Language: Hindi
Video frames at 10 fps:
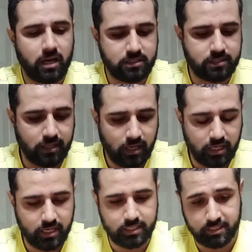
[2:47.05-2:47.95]
हाँ जी
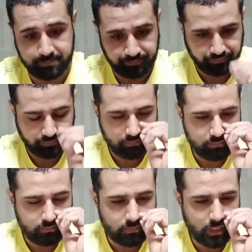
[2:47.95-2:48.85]
आगे आ
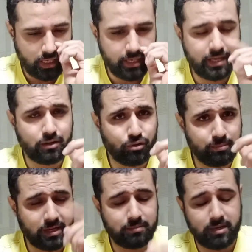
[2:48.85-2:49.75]
जाए एक और
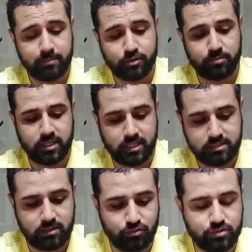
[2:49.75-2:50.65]
बात मैं आपको बताता
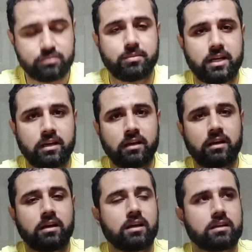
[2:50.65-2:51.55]
चलूँ इसमें
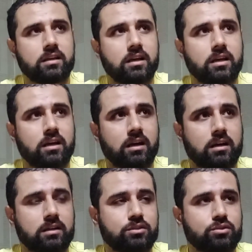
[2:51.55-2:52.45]

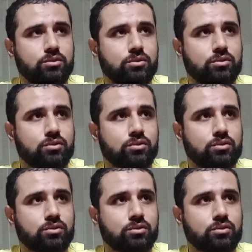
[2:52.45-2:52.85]
कि जो